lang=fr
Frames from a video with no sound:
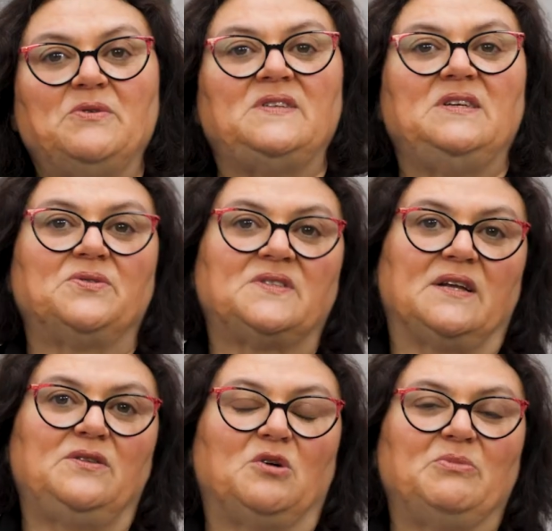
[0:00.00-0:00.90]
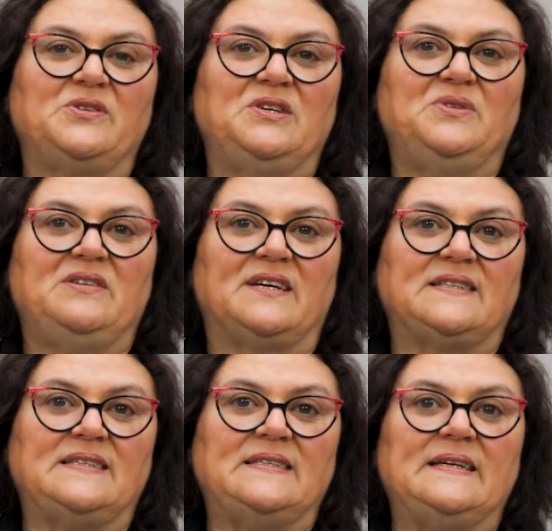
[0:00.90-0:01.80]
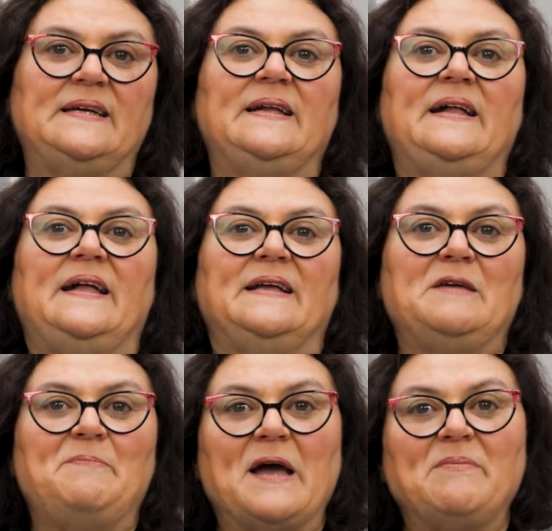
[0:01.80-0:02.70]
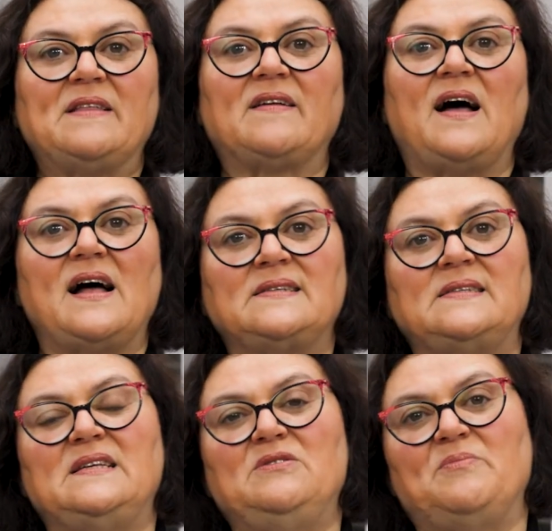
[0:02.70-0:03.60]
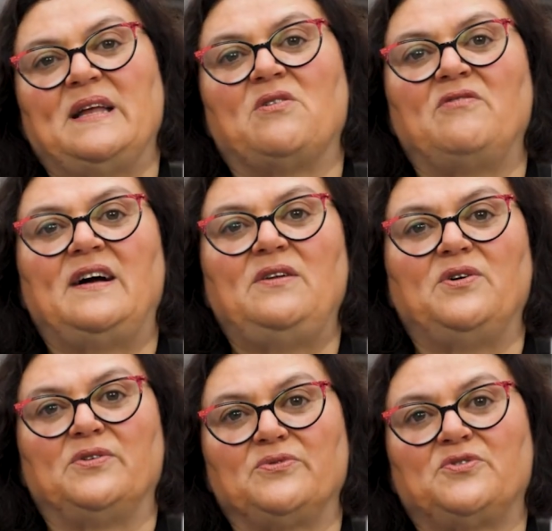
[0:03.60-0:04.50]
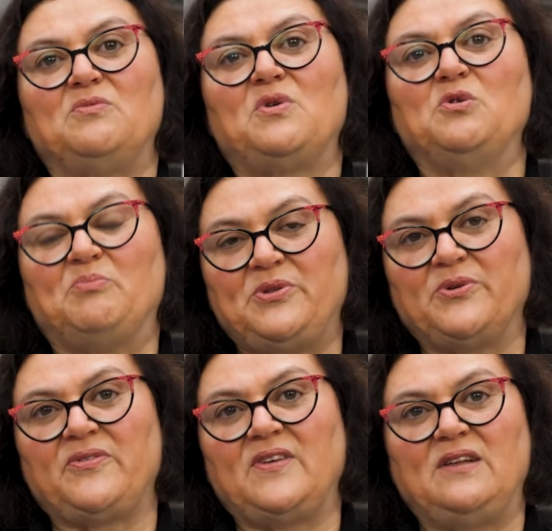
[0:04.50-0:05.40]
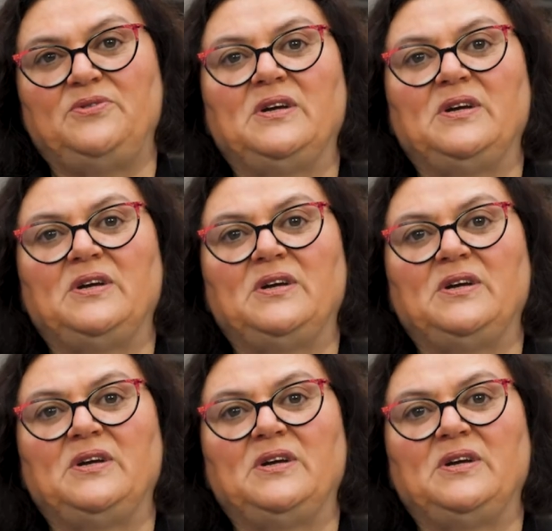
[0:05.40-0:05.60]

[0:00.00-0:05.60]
aussi au sein de Normandie Université, qui permettra ainsi de mettre en valeur non seulement le potentiel du